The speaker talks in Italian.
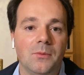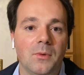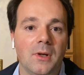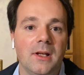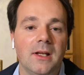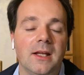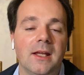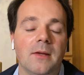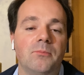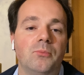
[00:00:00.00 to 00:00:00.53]

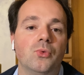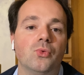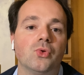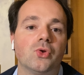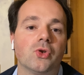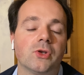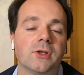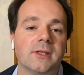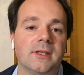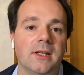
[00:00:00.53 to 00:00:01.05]
quelli che più
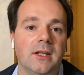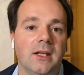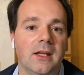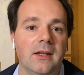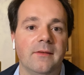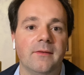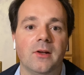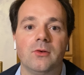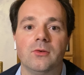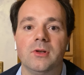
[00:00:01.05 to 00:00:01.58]

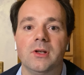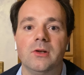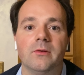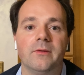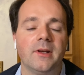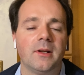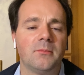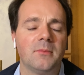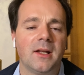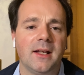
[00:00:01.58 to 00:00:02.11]
sostenevano di
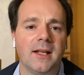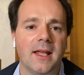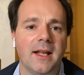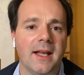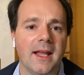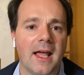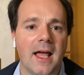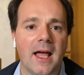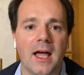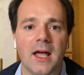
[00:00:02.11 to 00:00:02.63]
dover
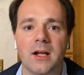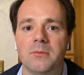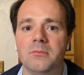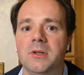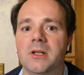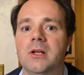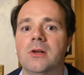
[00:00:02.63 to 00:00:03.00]
mandare armi,